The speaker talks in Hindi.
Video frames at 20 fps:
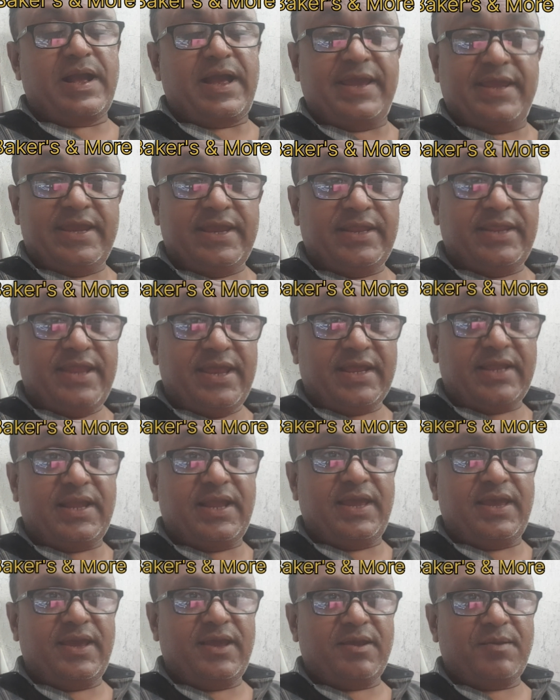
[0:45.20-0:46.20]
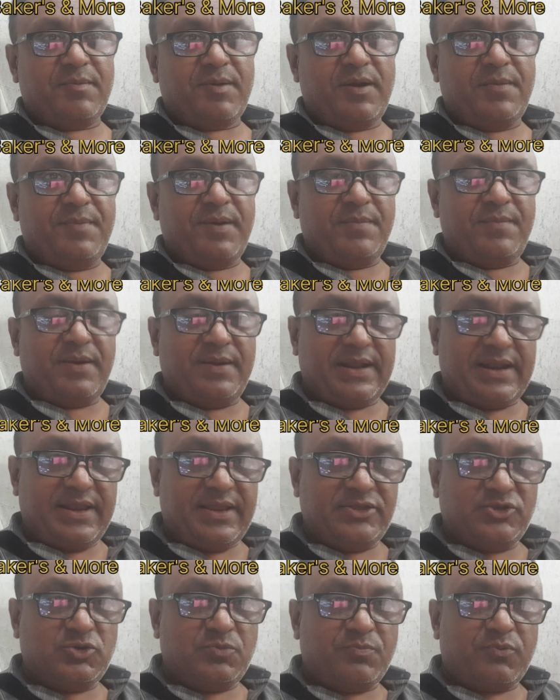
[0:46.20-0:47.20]
आइए देखते हैं अब
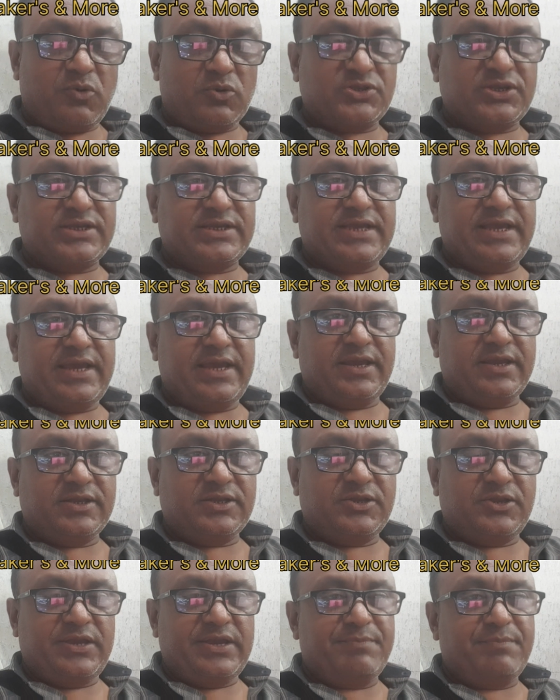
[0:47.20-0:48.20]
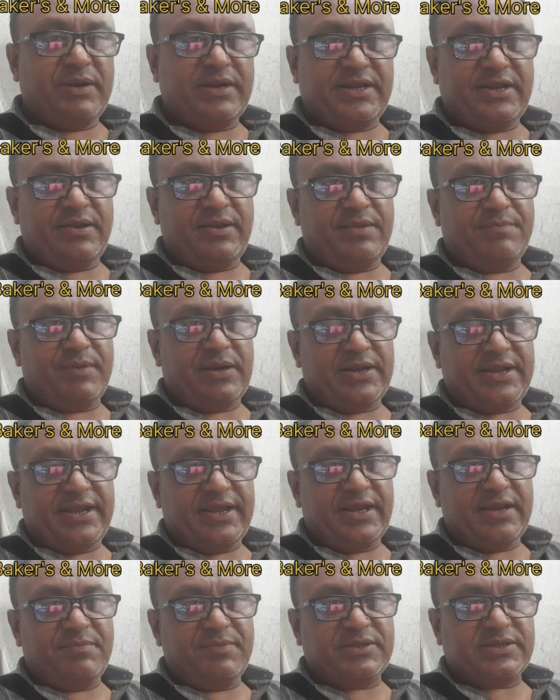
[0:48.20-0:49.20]
हमारी जो प्रोसेस है ये मल्टी
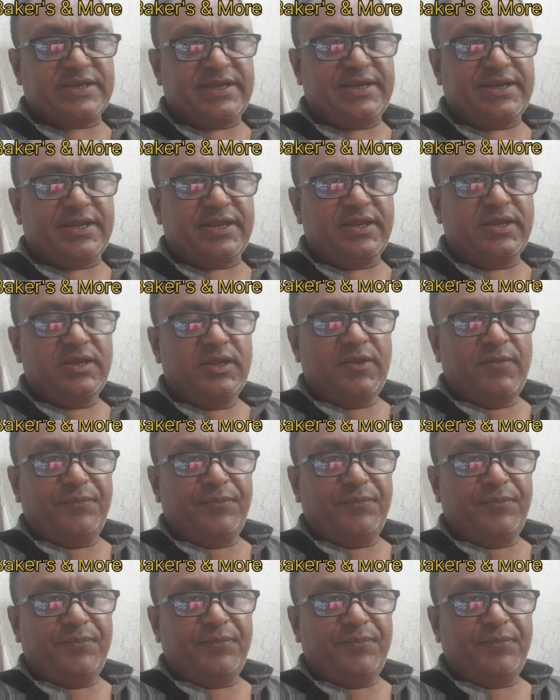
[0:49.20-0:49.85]
मल्टीग्रेन बिस्किट की